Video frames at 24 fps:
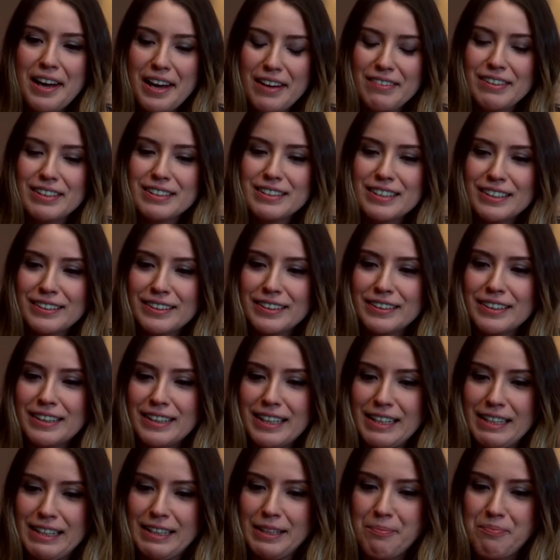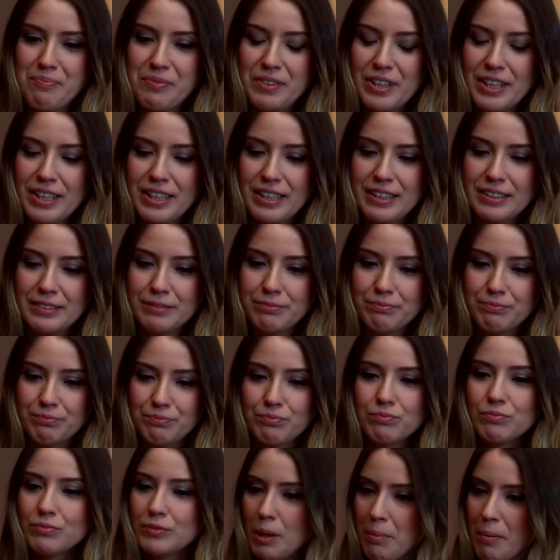Evet sadede gelelim. Evet
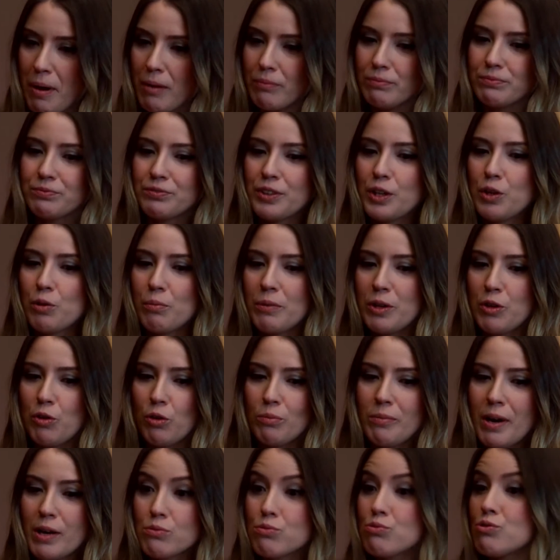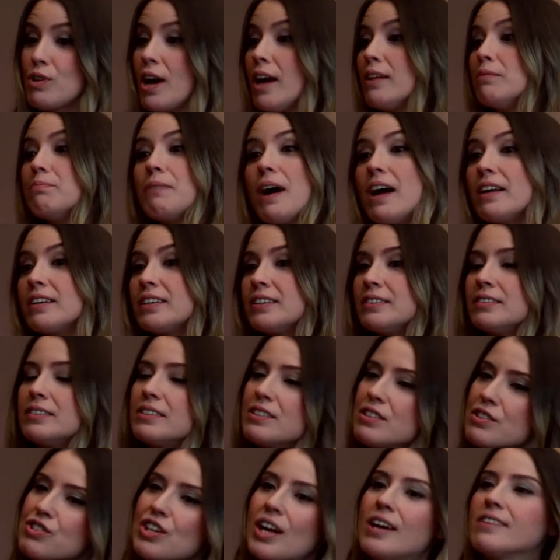tamam fenomen olmak güzel. Belki
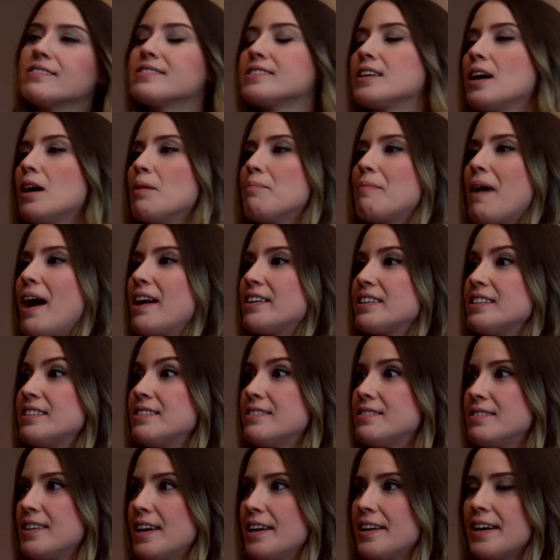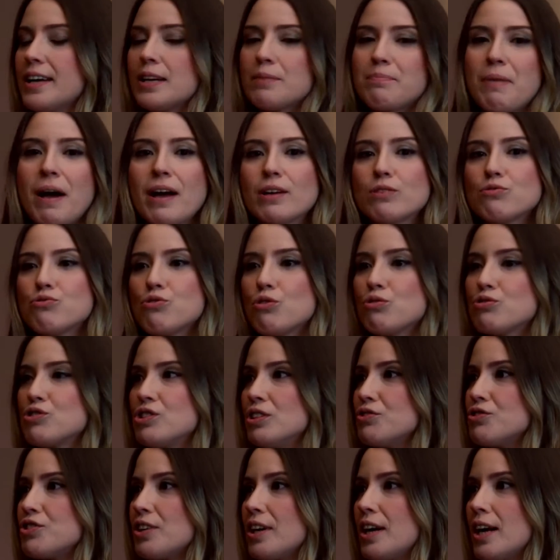e, şansa, belki isteyerek, hmm. belki çok
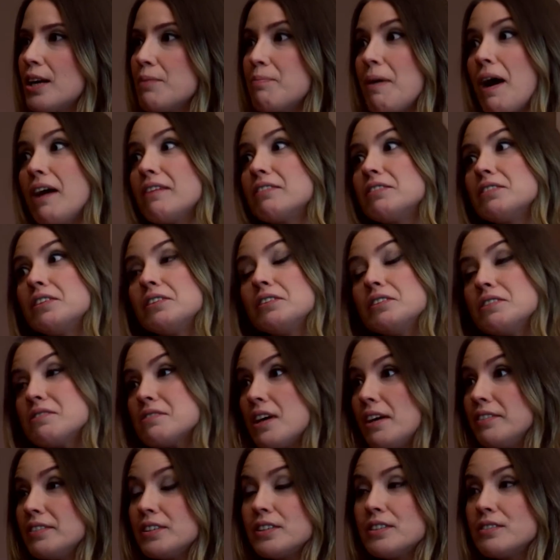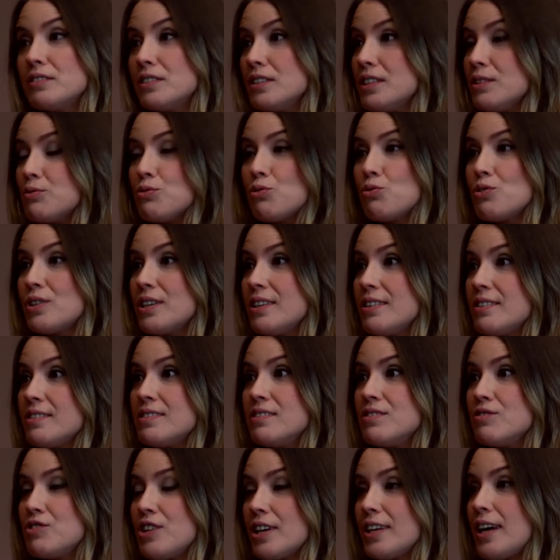çalışarak, belki de insanların hmm. çok
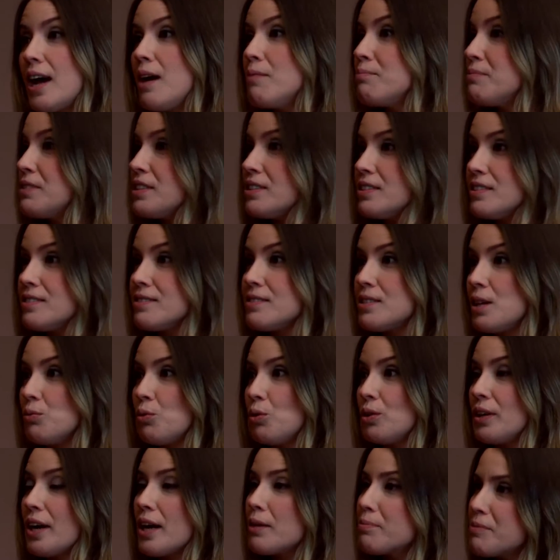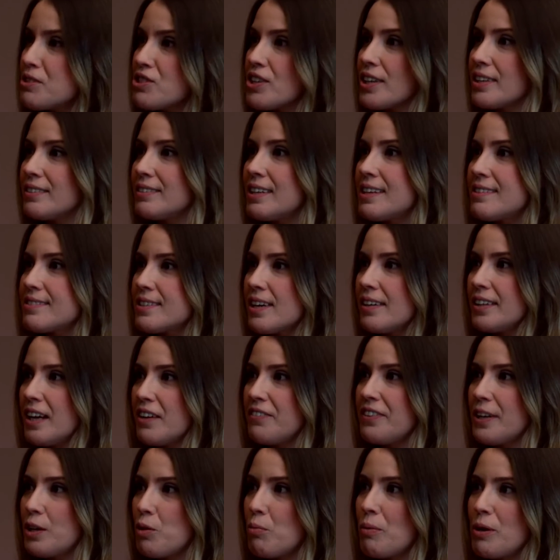ilgisini hmm. çeken bir insan olarak bir şekilde
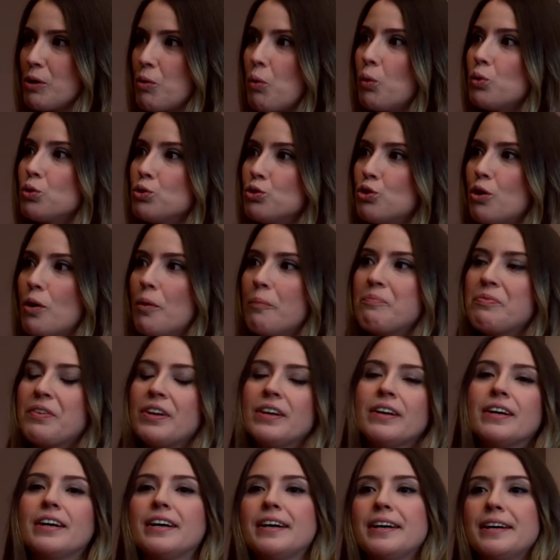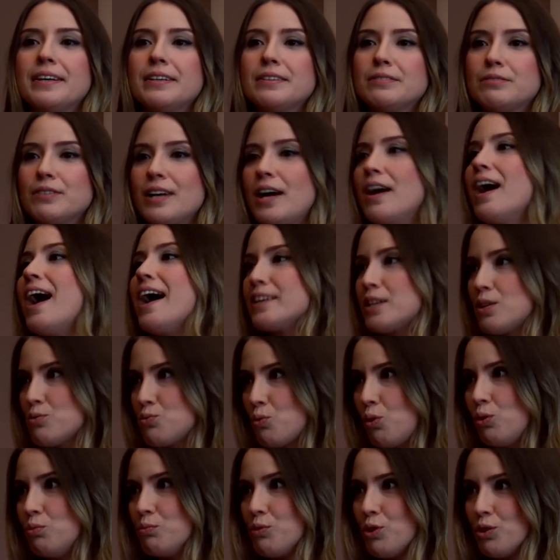insanlar fenomen oluyor. Hmm. E, ya
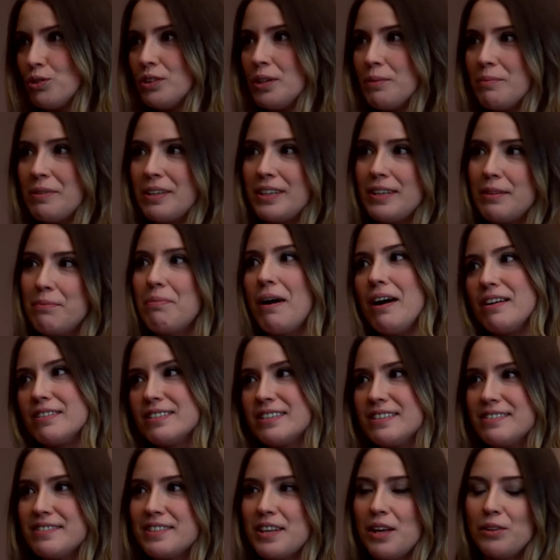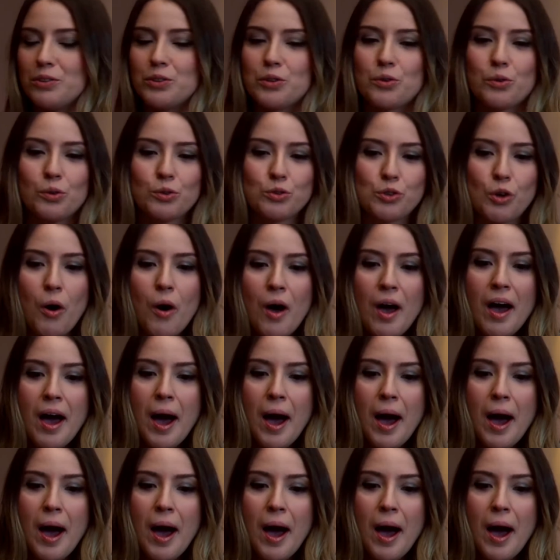herkes olmuyor tabii ki. Bazı insanlar oluyor.